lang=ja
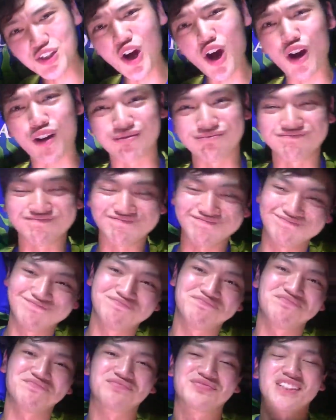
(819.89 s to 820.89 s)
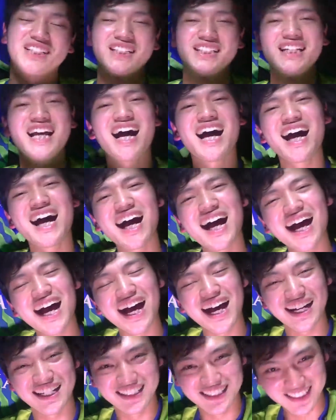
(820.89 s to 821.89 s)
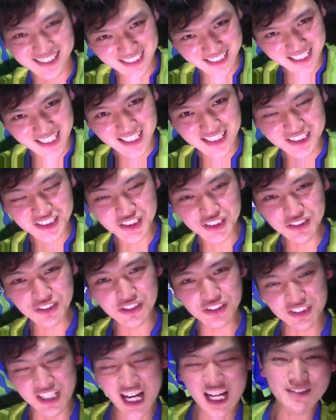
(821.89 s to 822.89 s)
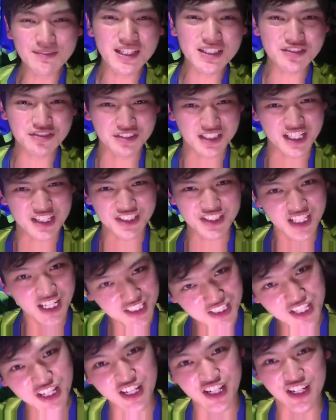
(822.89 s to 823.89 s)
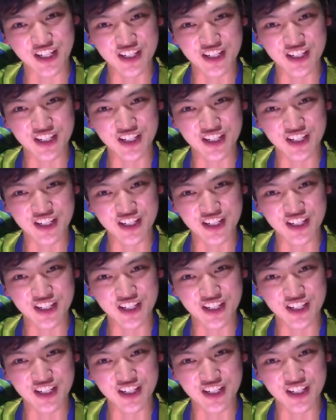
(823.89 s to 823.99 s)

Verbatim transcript: 上いやー、超大満足な試合に、